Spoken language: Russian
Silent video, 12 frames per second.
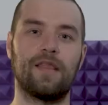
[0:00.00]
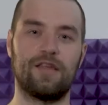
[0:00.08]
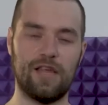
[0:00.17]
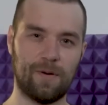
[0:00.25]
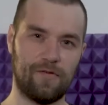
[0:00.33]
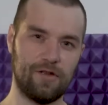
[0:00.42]
и
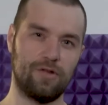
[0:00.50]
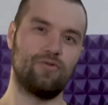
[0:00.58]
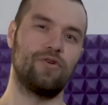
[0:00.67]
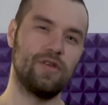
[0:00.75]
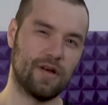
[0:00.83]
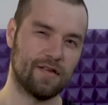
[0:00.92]
начать проводить
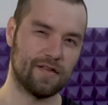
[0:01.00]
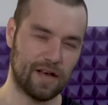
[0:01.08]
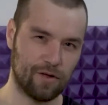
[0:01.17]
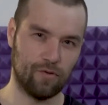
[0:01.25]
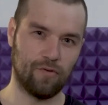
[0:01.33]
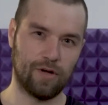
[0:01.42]
турниры
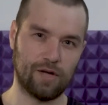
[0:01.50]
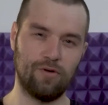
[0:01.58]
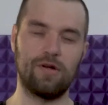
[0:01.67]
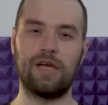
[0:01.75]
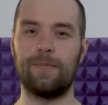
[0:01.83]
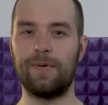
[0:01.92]
сразу, как
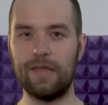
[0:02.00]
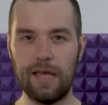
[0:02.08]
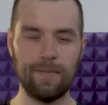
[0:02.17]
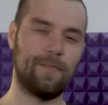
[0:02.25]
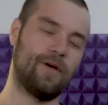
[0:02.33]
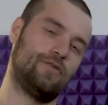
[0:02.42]
только
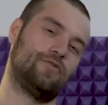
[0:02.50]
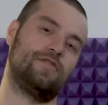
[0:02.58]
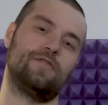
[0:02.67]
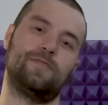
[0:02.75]
эпидемия пойдет на